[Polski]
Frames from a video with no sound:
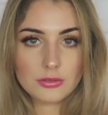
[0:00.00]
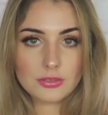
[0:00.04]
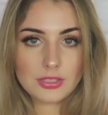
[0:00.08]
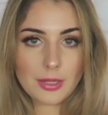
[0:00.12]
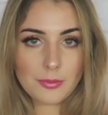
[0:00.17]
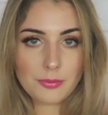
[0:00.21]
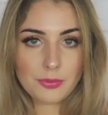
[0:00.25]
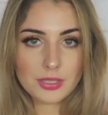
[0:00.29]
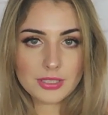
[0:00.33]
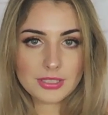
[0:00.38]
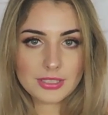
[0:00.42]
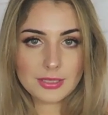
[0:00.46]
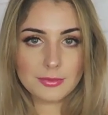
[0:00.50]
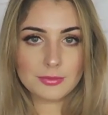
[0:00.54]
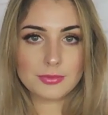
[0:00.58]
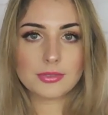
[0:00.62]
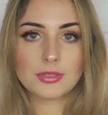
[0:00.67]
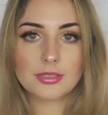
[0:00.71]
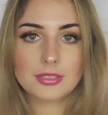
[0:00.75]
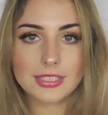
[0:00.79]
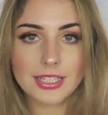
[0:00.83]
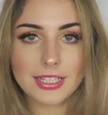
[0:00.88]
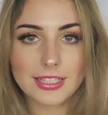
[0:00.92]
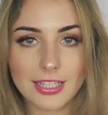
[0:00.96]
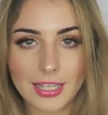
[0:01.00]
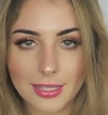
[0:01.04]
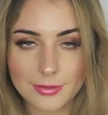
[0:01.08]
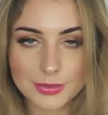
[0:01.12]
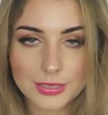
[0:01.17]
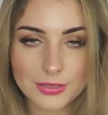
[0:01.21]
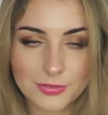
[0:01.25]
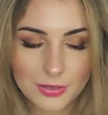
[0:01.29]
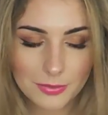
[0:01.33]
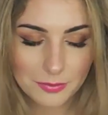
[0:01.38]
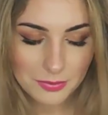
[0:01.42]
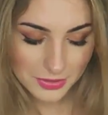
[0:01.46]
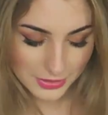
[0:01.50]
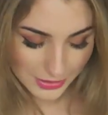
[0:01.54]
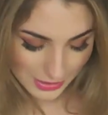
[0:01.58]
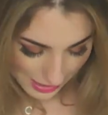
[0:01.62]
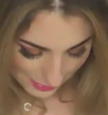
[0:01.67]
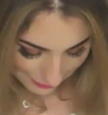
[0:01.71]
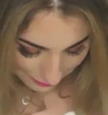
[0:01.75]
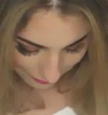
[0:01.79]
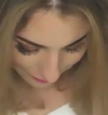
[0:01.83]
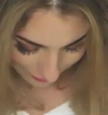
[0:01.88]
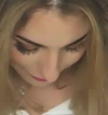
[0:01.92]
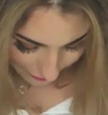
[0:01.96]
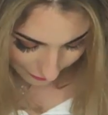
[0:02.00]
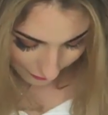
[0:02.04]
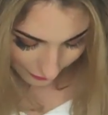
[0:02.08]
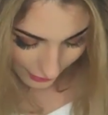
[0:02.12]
tutaj płaski brzuszek, tak jak przed chwilą powiedziałam,